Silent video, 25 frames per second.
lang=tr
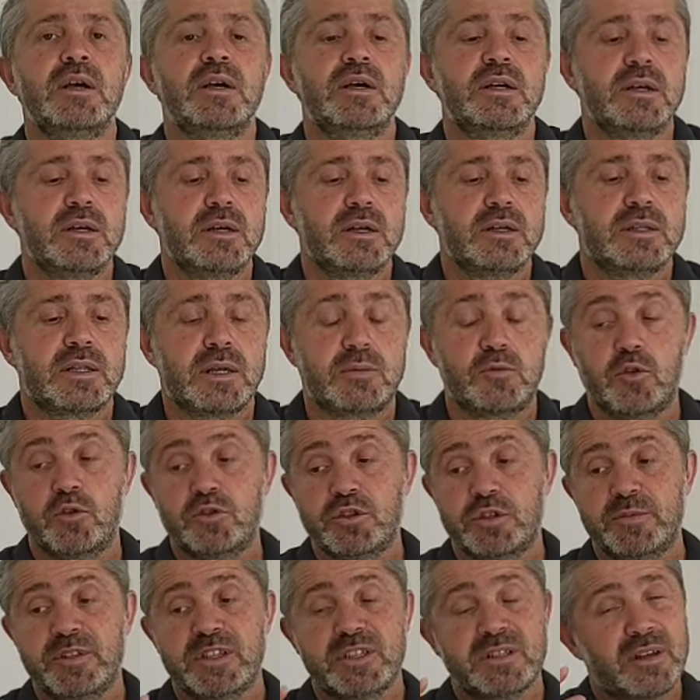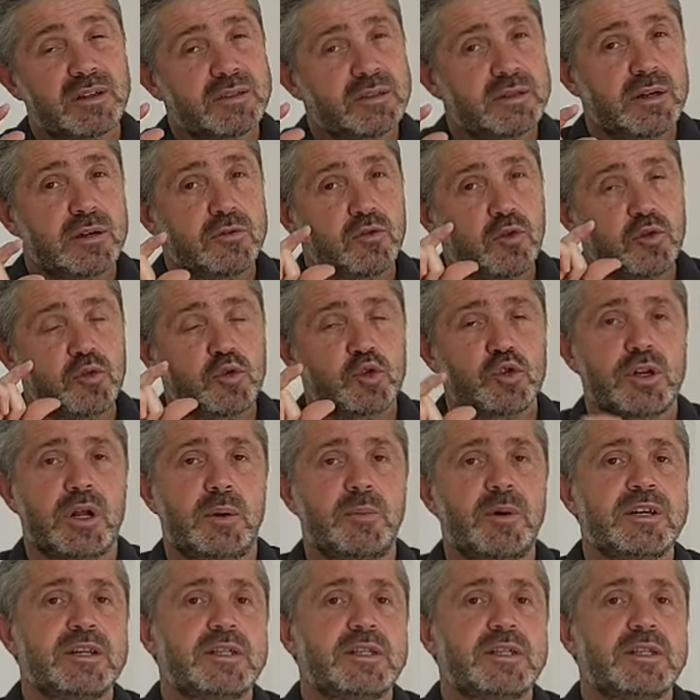E, tabii önce bir tadına, kokusuna